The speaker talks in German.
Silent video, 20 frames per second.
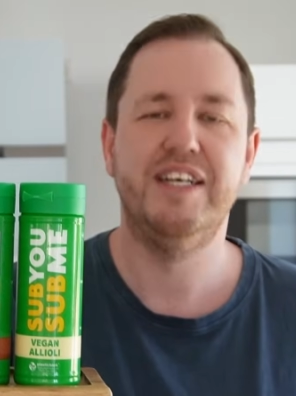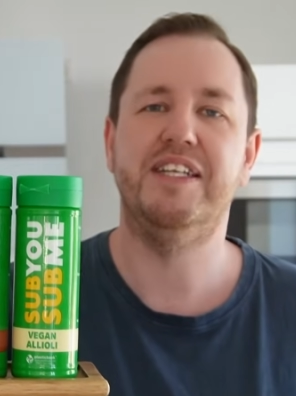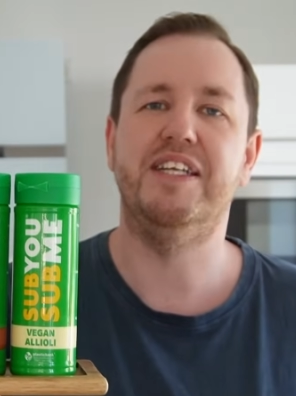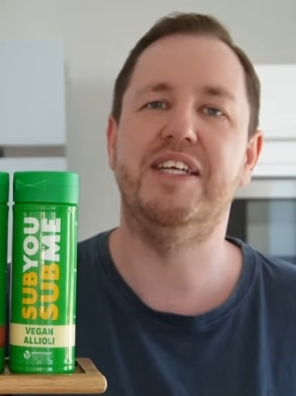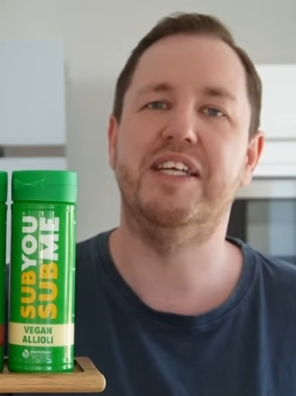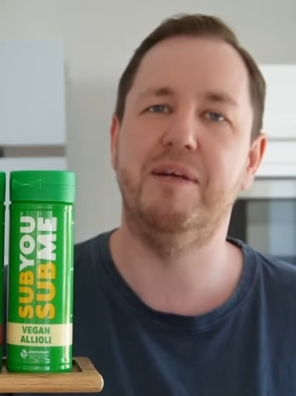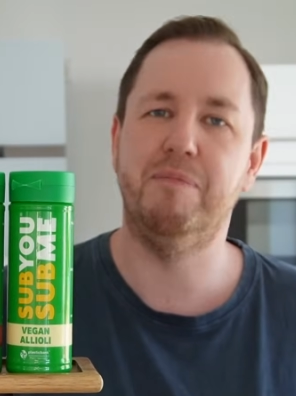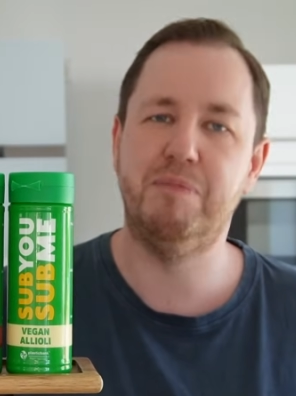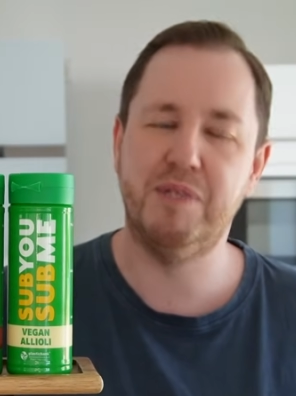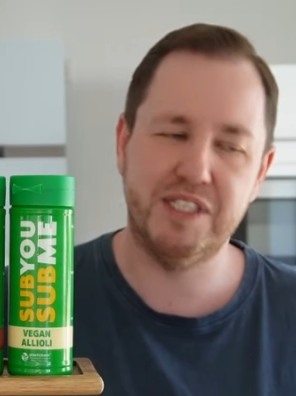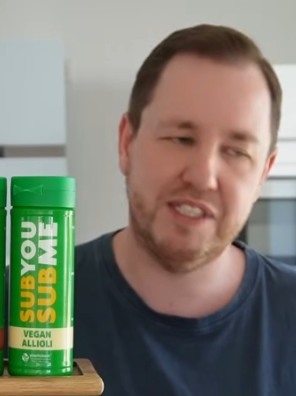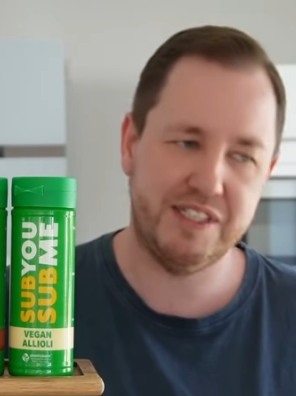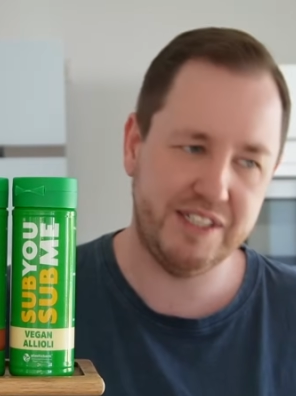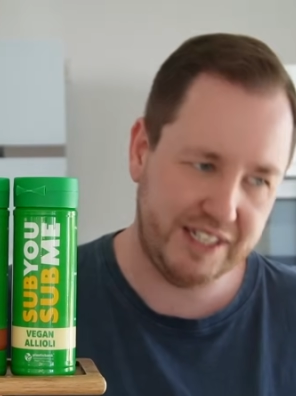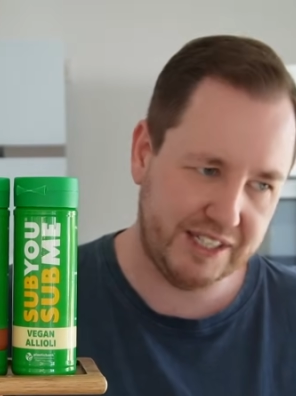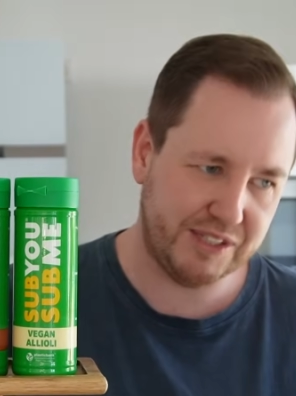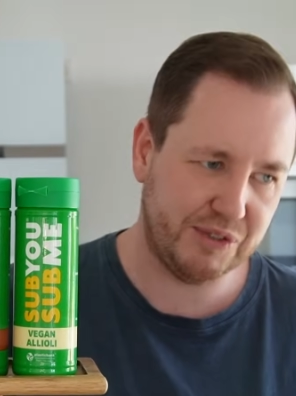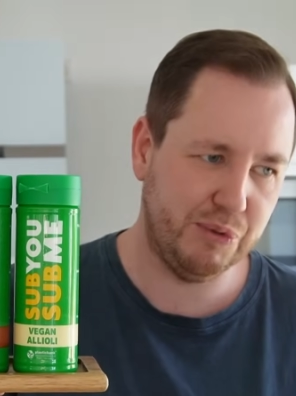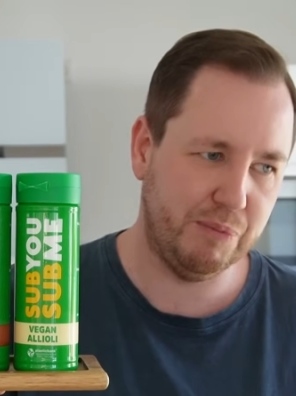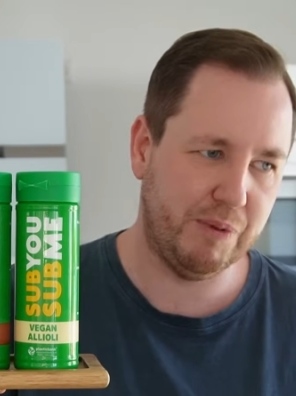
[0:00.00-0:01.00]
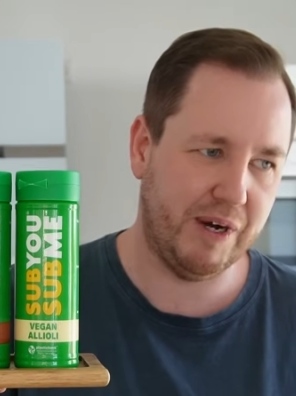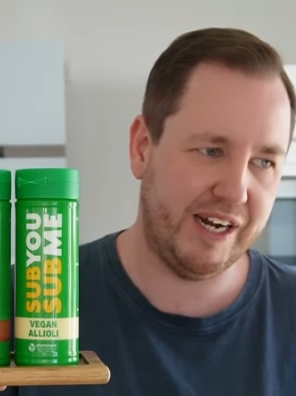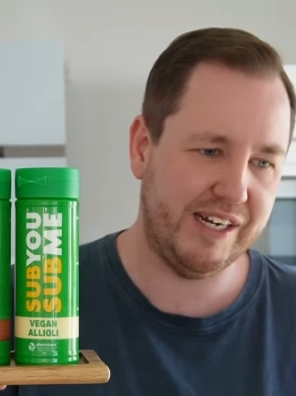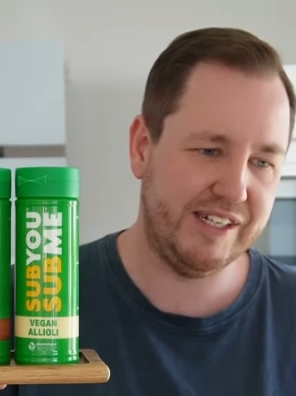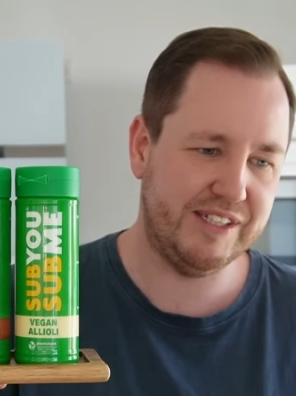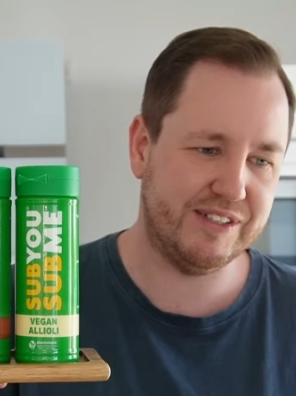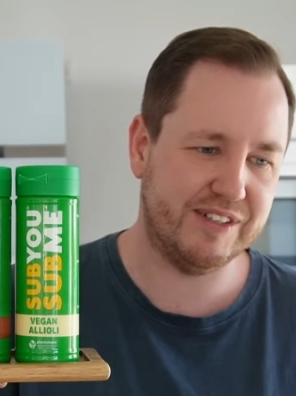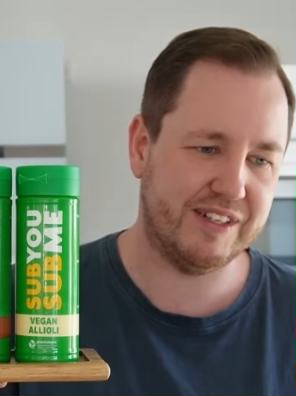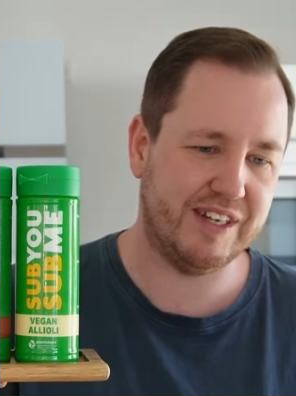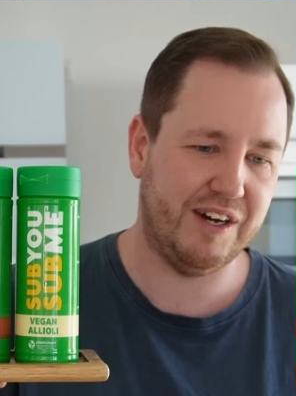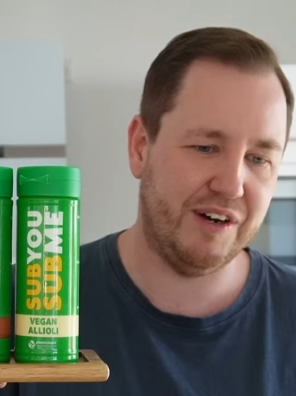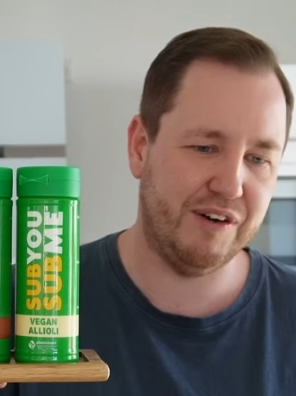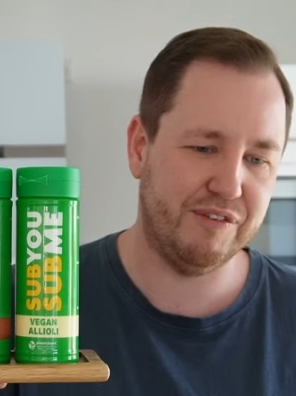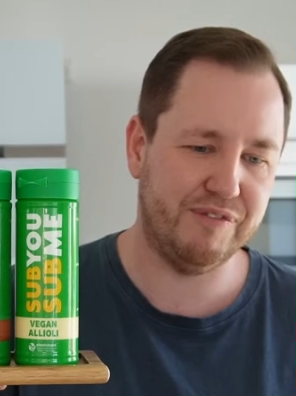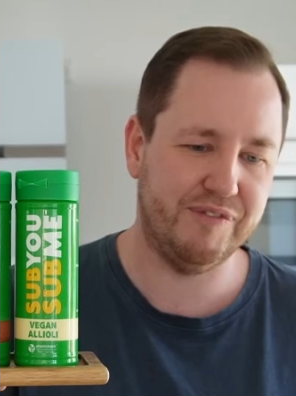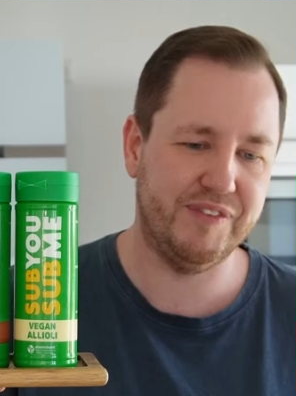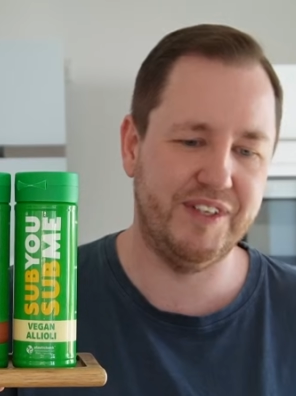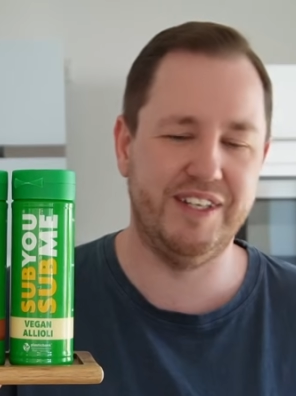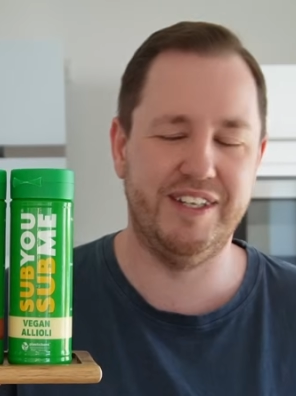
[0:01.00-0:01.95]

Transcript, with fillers: Die gibt es nicht überall zu kaufen.